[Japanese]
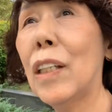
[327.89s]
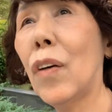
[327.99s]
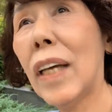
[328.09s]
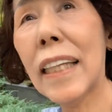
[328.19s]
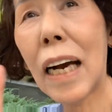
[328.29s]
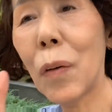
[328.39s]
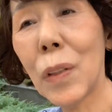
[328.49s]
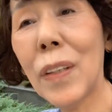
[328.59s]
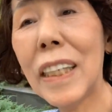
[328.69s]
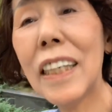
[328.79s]
どけたこ
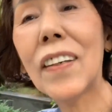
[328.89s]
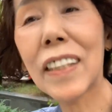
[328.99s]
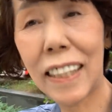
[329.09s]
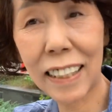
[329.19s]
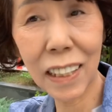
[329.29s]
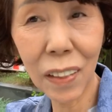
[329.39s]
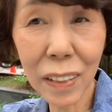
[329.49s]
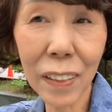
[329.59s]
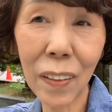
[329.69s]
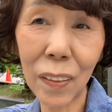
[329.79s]
とによってすご
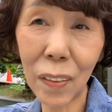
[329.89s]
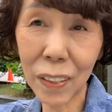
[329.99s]
く お